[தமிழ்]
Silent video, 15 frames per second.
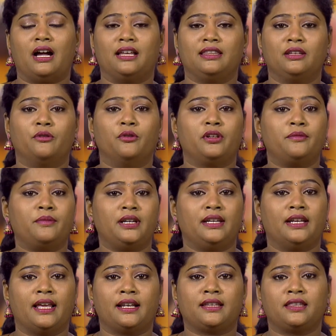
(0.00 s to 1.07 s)
அந்த ஒரு மணி
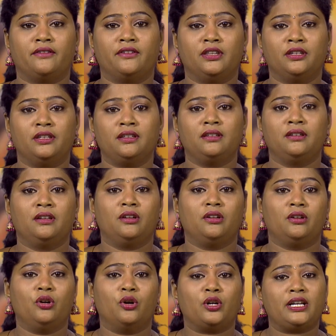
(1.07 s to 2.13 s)
நேரத்தை வந்து
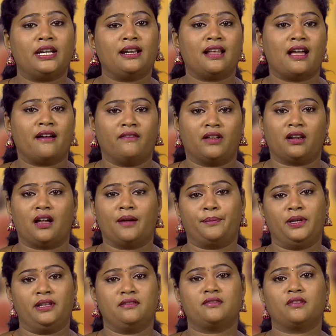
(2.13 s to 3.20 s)
கோல்டன் ஹவர்
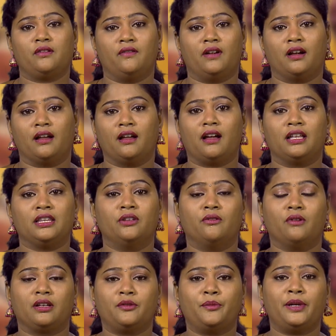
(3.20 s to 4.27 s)
அப்படின்னு சொல்லுவாங்க அந்த
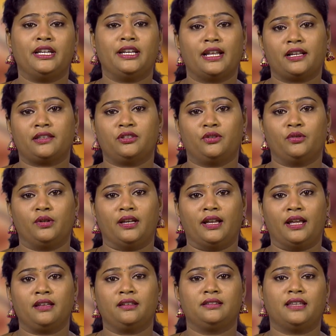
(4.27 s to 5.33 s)
ஒரு மணி நேரத்துக்குள்ளே